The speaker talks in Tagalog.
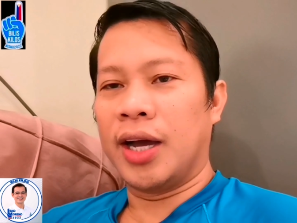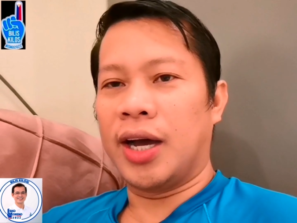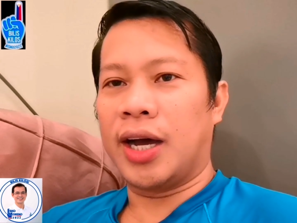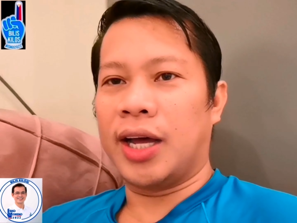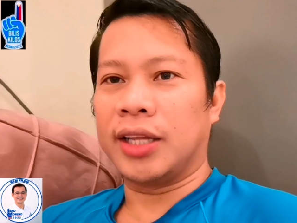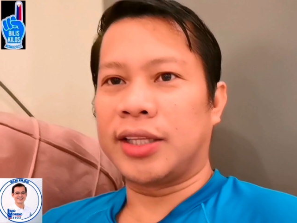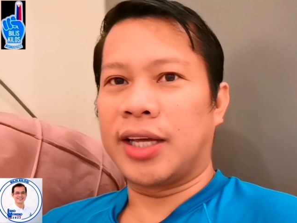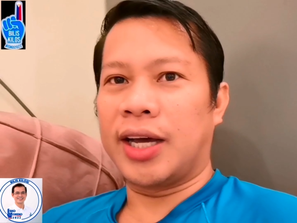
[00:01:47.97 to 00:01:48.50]

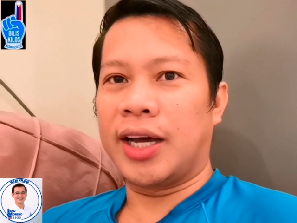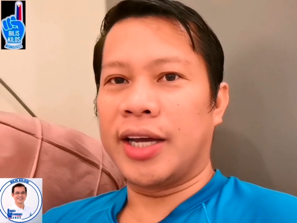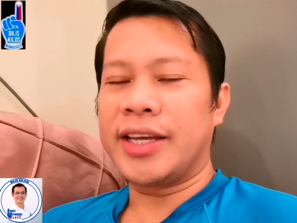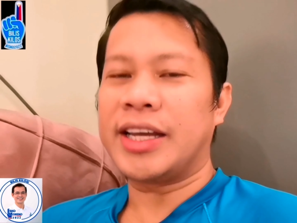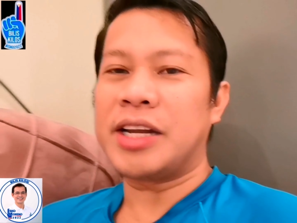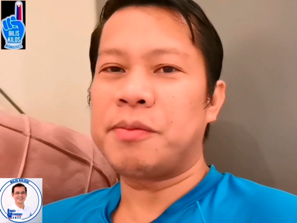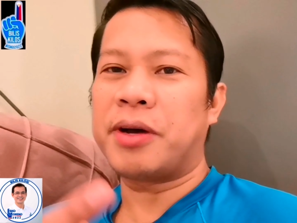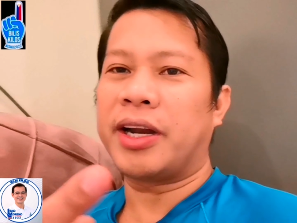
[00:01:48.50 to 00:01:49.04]
At uh,
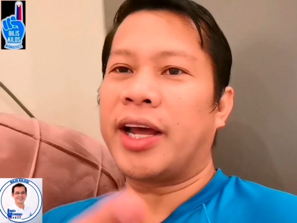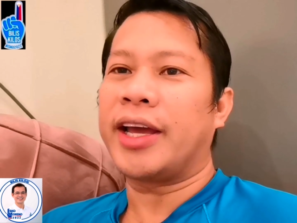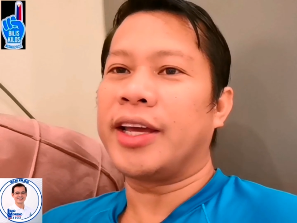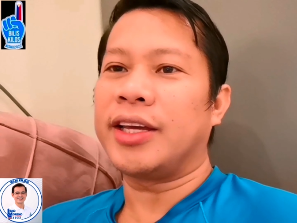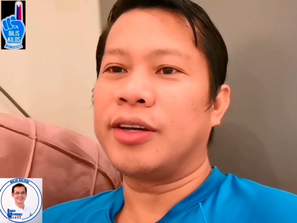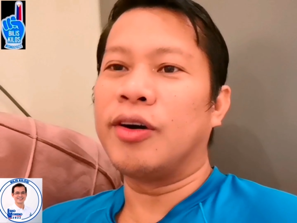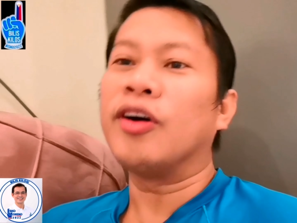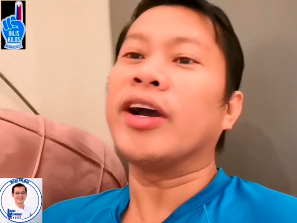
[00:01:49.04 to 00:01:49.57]
yan naman
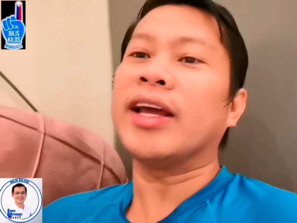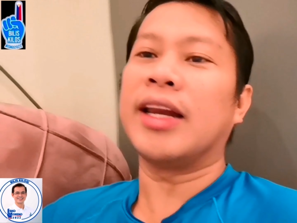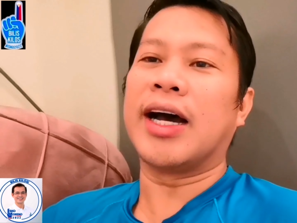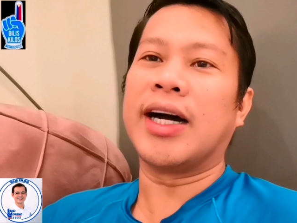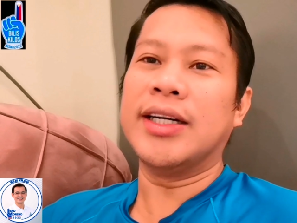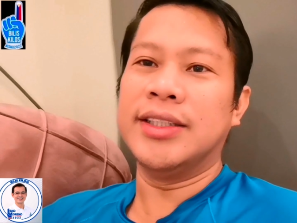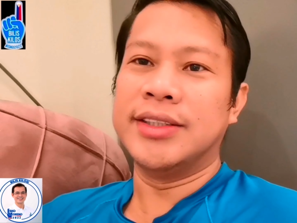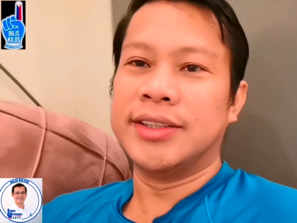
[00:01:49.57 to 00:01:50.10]
ay okay
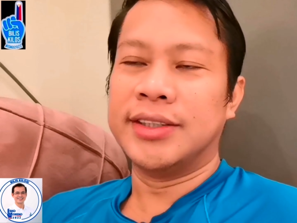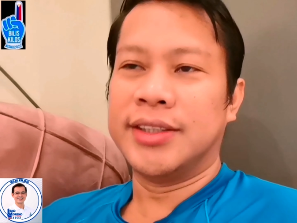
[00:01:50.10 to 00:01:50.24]
lang.